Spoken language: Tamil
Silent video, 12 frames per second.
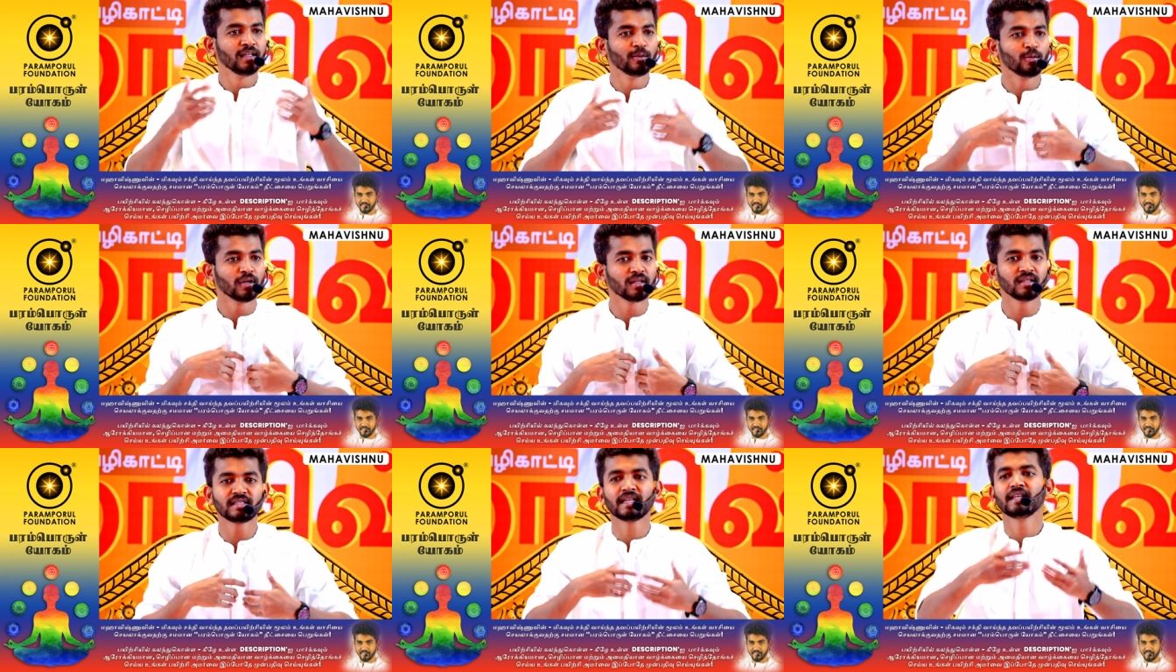இது
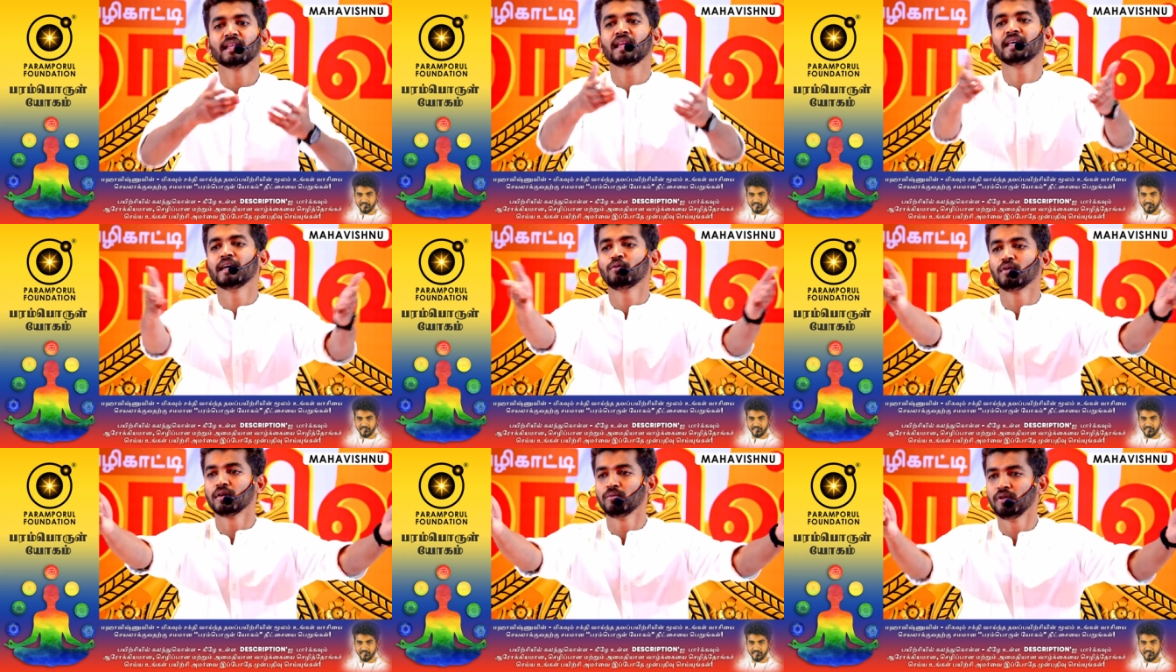உணர்ந்துச்சுன்னா இதெல்லாம் ஏன்
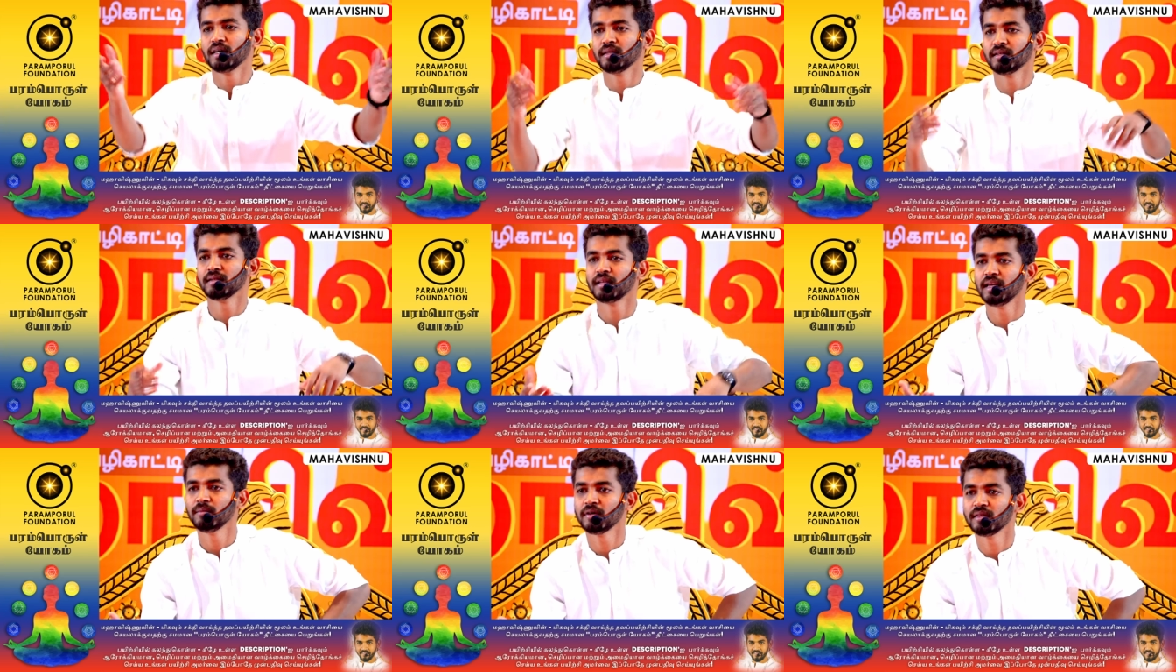உணர முடியாது
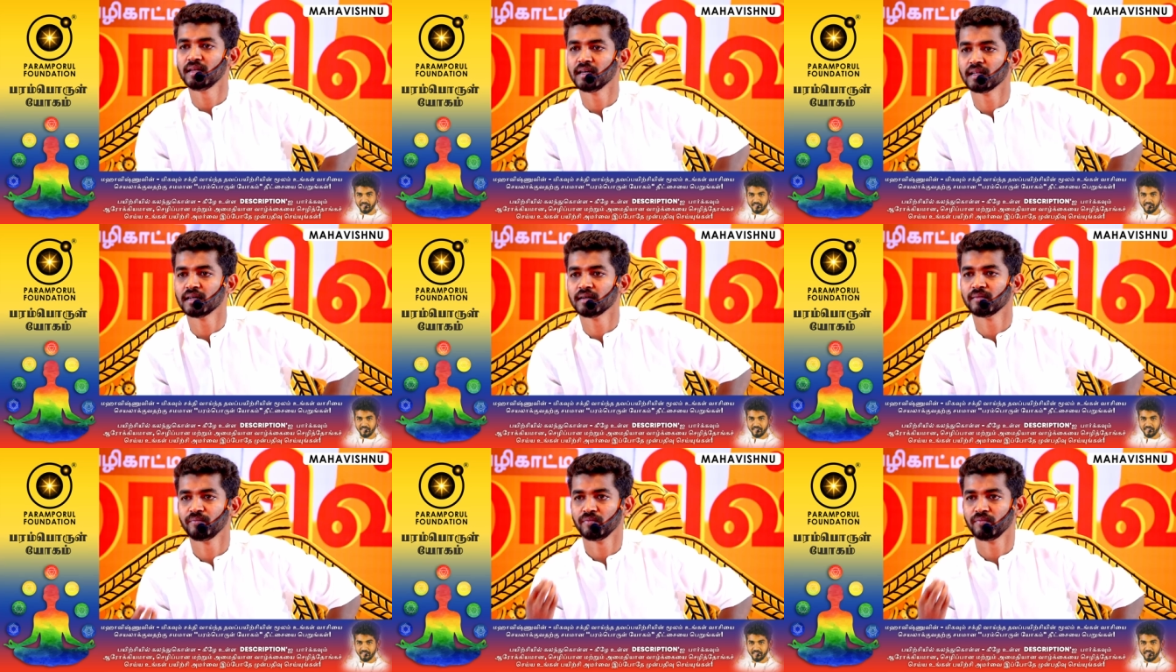தெரியுமா தெரியாதா